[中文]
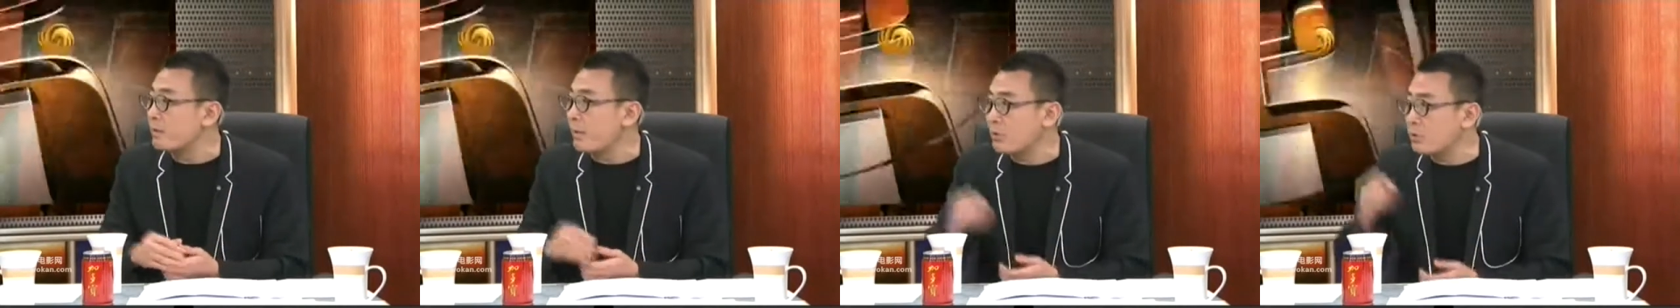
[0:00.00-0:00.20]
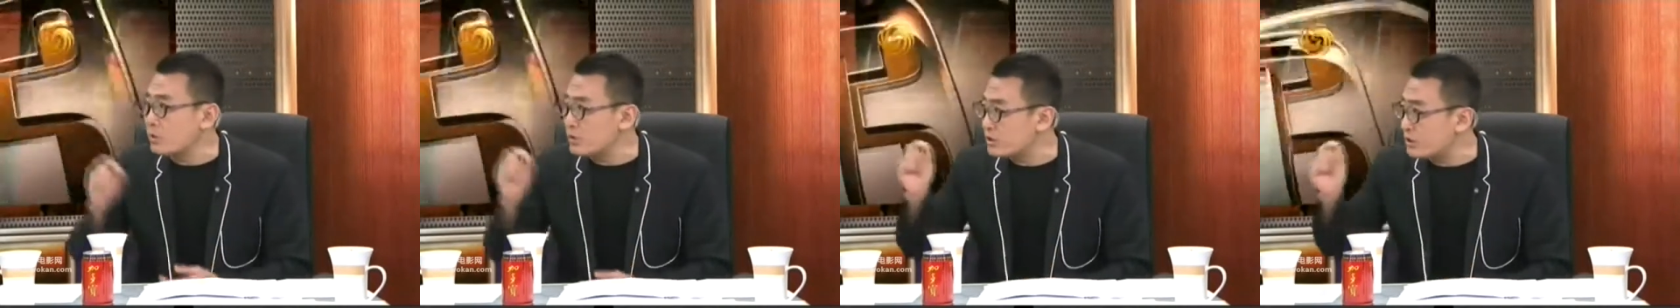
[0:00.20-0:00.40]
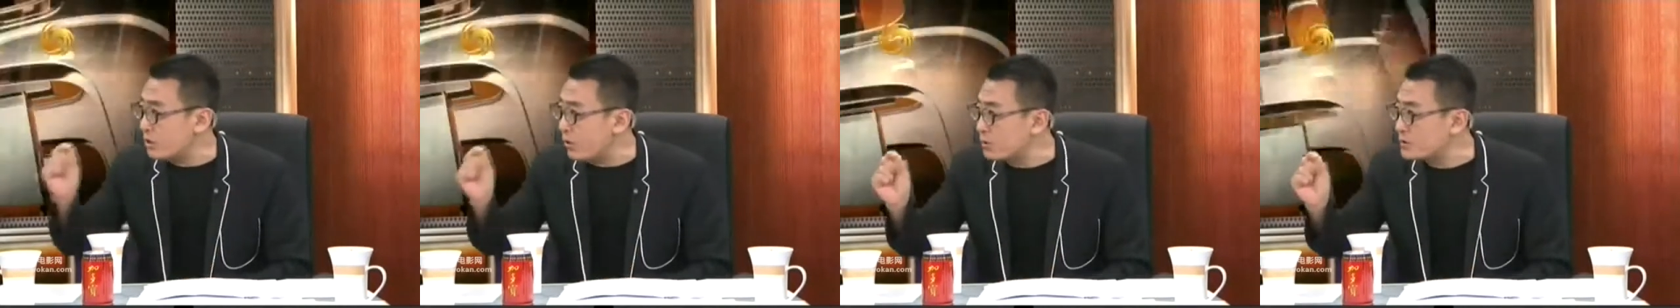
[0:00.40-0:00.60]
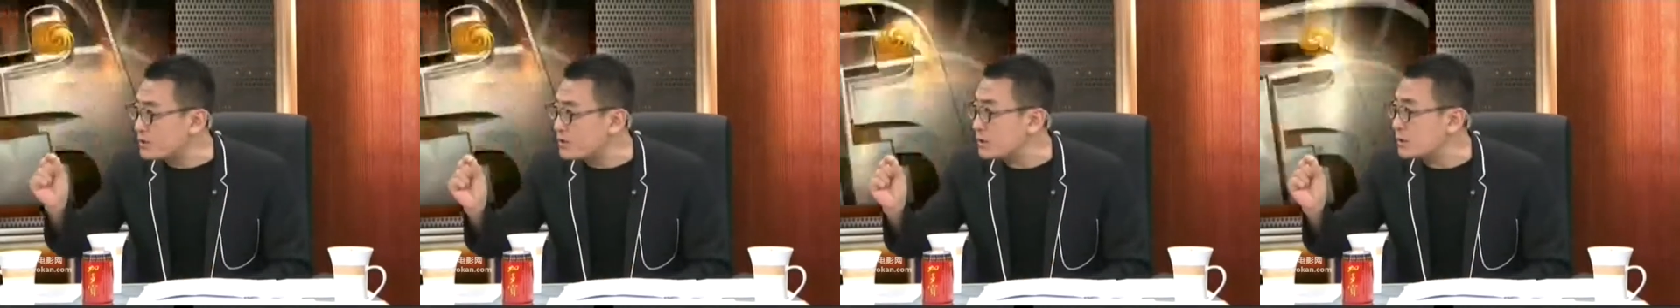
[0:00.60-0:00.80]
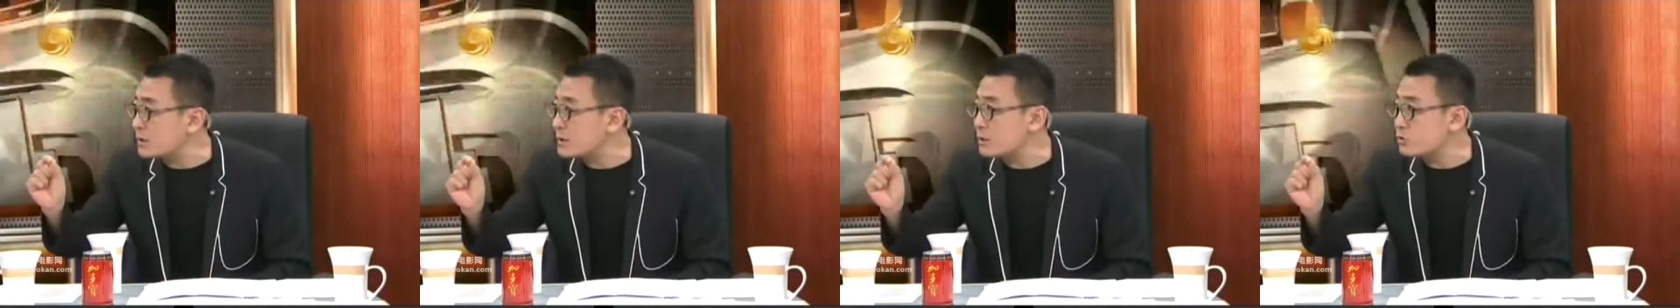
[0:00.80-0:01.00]
包括小
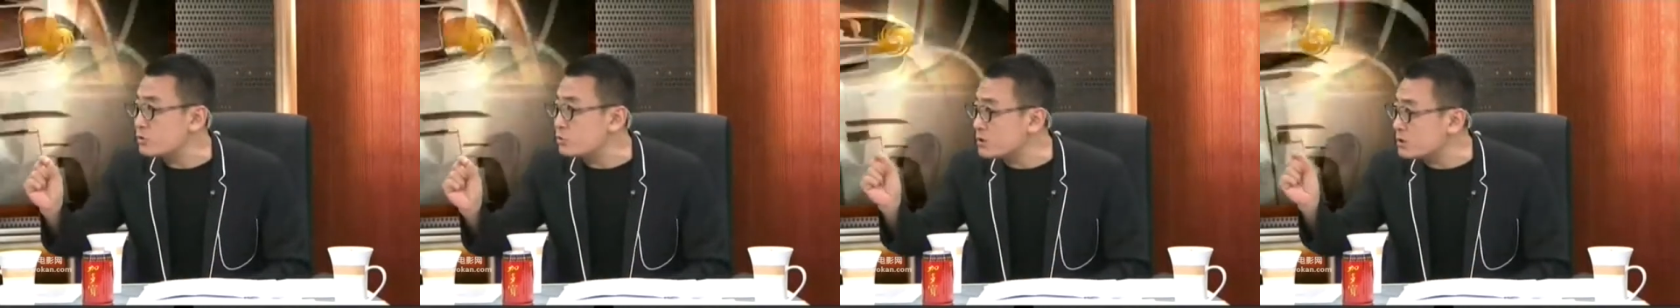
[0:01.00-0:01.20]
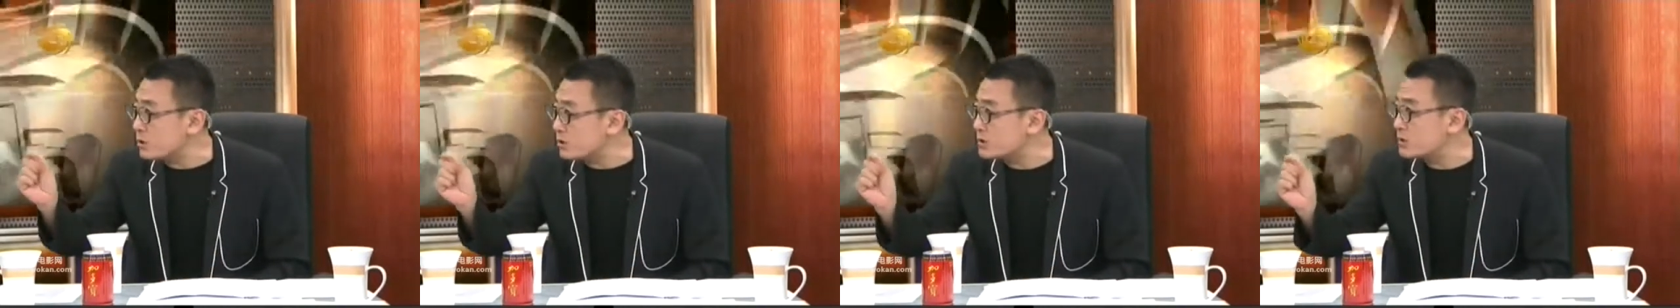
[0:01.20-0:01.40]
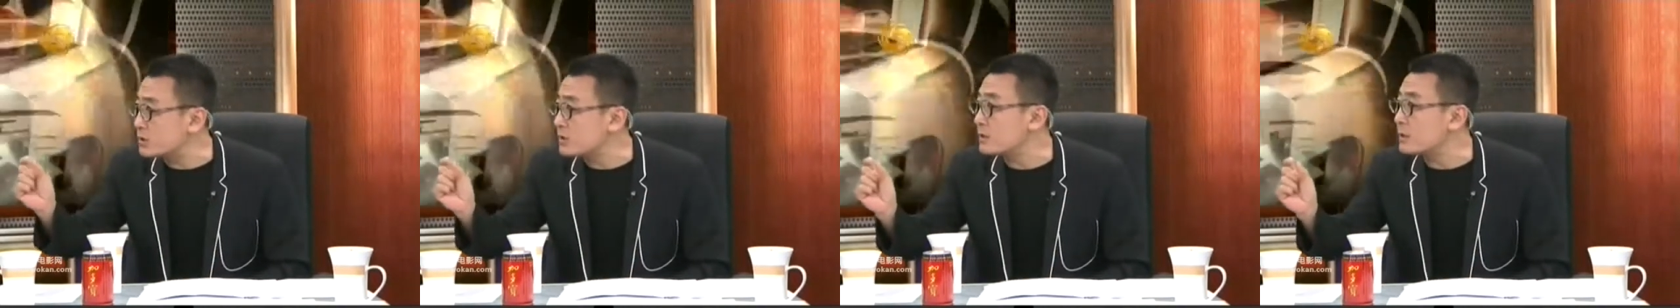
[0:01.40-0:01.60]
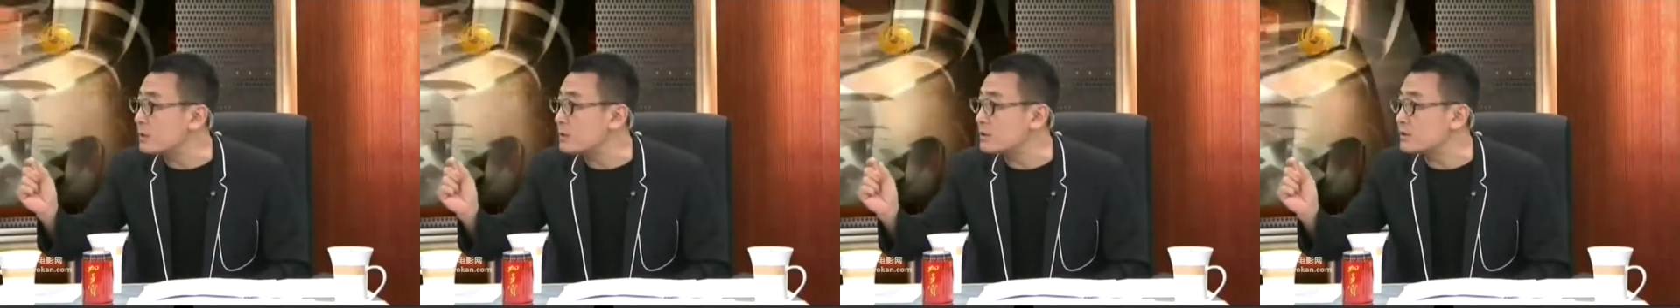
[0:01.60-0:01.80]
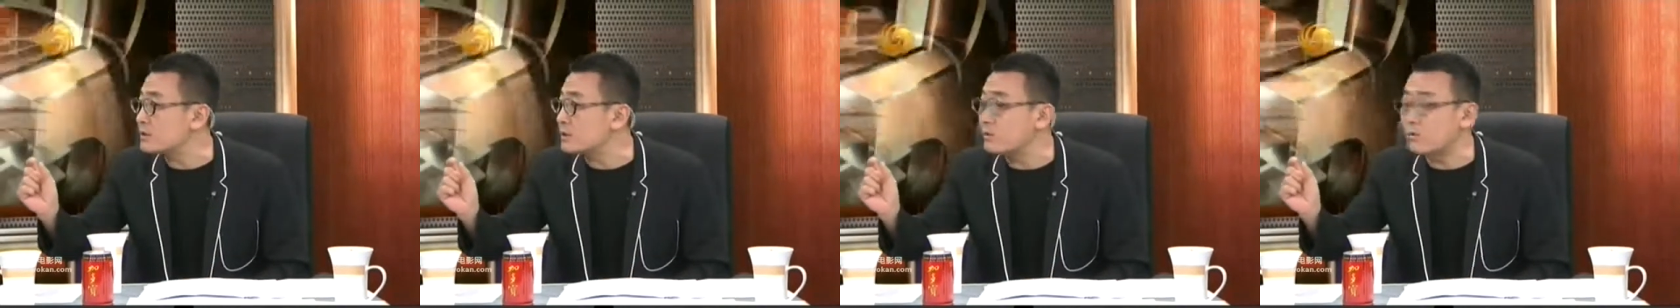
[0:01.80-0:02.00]
企业、中小企
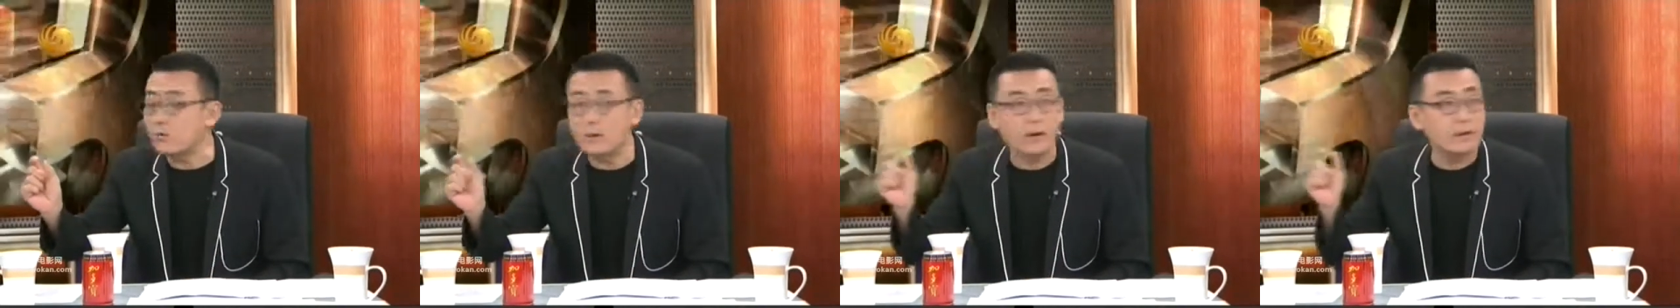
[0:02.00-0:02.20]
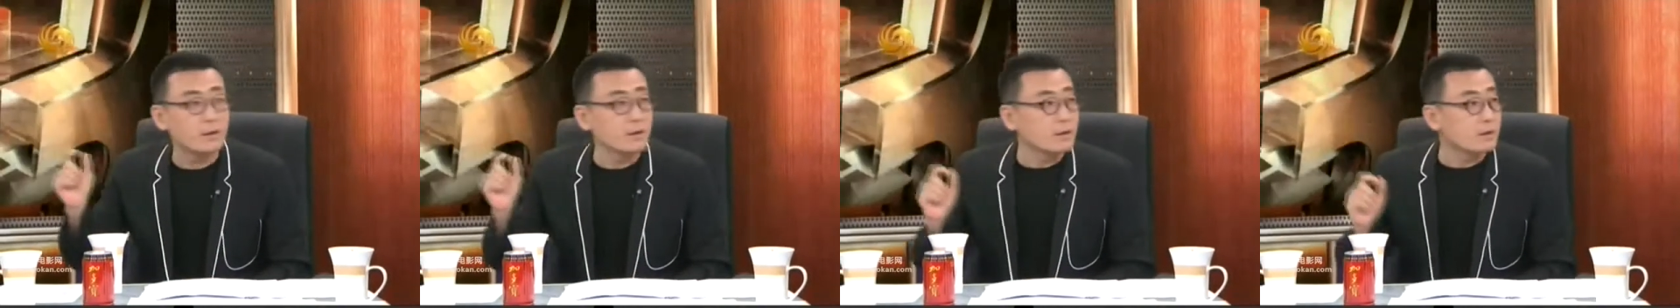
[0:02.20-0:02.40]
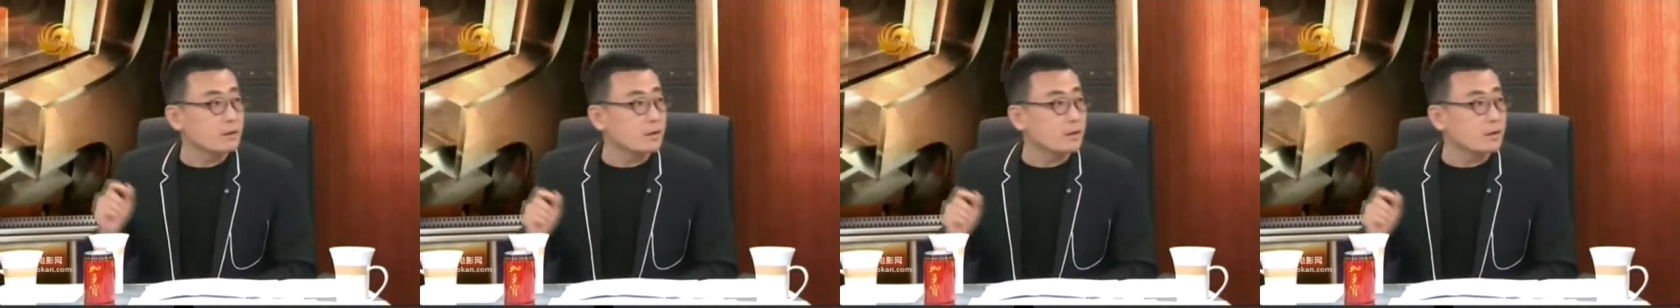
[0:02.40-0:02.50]
业的情况，